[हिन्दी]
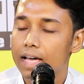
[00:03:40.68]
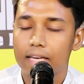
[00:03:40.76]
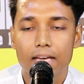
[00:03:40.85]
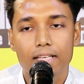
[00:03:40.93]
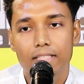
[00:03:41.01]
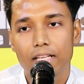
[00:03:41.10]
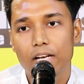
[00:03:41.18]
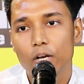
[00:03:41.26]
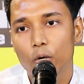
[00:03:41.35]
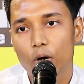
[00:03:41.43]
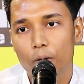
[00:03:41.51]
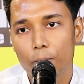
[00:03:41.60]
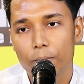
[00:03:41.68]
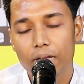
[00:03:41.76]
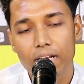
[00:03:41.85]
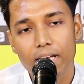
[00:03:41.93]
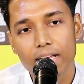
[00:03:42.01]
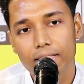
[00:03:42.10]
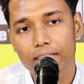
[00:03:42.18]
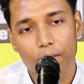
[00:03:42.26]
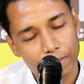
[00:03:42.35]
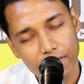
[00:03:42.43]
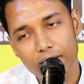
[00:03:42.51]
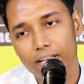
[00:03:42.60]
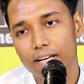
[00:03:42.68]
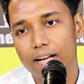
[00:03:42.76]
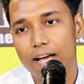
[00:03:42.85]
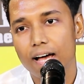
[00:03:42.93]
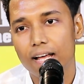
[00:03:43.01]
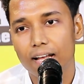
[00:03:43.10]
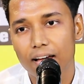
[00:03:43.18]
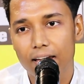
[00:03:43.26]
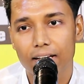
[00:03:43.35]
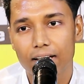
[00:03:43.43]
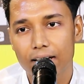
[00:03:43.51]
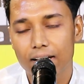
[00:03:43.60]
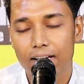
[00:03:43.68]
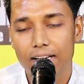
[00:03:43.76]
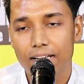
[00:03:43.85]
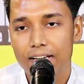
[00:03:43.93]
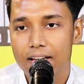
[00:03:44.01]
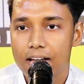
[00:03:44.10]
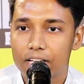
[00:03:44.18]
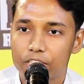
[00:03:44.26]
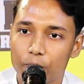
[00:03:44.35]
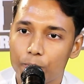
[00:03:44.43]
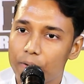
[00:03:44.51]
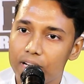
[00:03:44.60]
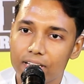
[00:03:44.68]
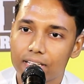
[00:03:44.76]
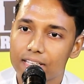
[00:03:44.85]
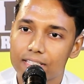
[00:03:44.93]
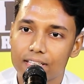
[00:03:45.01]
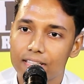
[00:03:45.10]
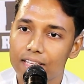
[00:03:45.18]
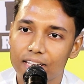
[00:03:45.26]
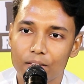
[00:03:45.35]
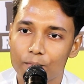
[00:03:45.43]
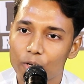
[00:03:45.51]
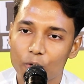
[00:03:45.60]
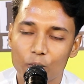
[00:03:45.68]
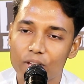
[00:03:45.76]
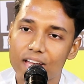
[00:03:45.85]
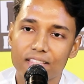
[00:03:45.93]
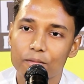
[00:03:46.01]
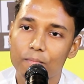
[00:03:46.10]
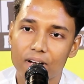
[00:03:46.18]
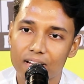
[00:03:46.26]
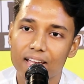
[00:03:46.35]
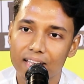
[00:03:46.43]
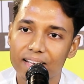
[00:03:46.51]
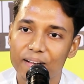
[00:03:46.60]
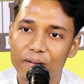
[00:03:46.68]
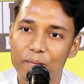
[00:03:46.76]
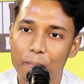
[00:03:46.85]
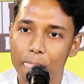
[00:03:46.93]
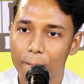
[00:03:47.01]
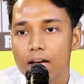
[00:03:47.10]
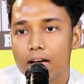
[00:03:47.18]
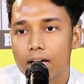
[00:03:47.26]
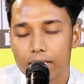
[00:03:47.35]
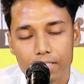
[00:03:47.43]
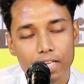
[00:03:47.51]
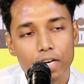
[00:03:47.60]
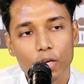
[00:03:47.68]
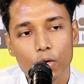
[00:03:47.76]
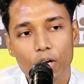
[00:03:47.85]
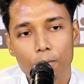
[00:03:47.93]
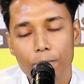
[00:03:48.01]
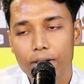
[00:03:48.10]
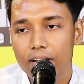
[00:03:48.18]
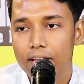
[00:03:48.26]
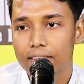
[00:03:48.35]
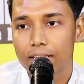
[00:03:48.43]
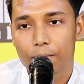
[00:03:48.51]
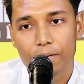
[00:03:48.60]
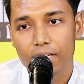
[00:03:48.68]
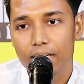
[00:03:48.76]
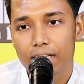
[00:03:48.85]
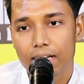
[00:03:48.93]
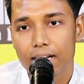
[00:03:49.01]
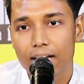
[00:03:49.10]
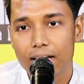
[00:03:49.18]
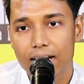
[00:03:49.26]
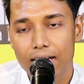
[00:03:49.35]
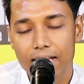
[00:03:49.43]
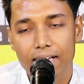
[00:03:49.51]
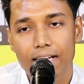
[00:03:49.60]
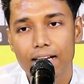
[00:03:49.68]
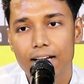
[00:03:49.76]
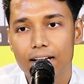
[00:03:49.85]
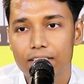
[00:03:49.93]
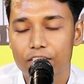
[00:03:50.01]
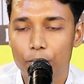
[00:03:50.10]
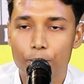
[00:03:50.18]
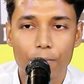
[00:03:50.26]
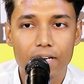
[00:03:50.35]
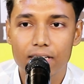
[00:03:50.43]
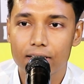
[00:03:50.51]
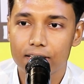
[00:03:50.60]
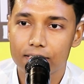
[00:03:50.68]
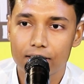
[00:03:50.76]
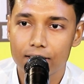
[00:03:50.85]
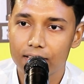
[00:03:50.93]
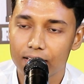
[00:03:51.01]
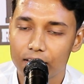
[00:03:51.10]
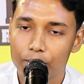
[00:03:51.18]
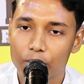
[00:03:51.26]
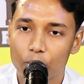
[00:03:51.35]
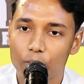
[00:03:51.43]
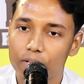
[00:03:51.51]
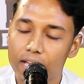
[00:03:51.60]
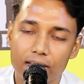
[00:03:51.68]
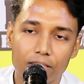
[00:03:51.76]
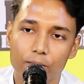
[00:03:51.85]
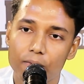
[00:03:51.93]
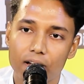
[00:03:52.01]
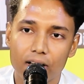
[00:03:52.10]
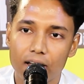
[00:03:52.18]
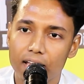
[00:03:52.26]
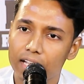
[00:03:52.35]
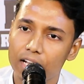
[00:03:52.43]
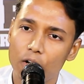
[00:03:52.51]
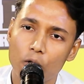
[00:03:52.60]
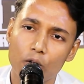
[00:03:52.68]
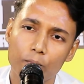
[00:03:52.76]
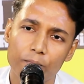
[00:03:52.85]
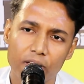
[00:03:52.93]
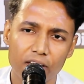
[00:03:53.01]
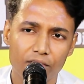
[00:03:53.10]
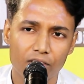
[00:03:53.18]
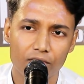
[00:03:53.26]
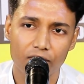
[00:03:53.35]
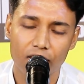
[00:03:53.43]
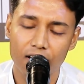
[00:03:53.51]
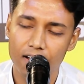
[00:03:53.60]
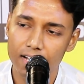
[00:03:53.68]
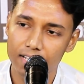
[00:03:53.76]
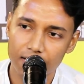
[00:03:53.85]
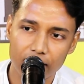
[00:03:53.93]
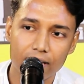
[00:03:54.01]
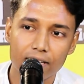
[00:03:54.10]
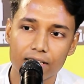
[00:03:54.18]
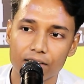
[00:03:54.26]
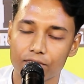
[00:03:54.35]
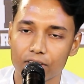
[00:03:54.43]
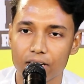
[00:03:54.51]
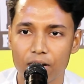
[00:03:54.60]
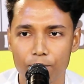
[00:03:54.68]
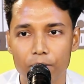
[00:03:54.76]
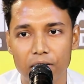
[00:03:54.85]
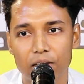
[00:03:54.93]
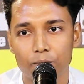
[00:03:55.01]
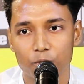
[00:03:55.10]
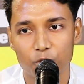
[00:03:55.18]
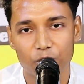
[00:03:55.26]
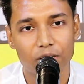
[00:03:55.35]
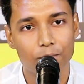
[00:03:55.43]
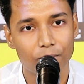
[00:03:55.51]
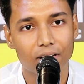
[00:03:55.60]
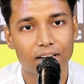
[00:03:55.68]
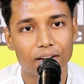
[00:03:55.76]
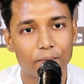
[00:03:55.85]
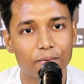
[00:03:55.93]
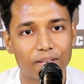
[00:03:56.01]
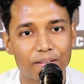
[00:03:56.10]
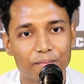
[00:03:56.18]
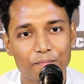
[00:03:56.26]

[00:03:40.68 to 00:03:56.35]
कि इस दिल को अब मेरे तभी करार आएगा जब बन के ज़िंदगी में कोई एतबार आएगा इस दिल को अब मेरे तभी करार आएगा जब बन के ज़िंदगी में कोई एतबार आएगा और बेवफा कई दफ़ा मिले मुझे मगर अभी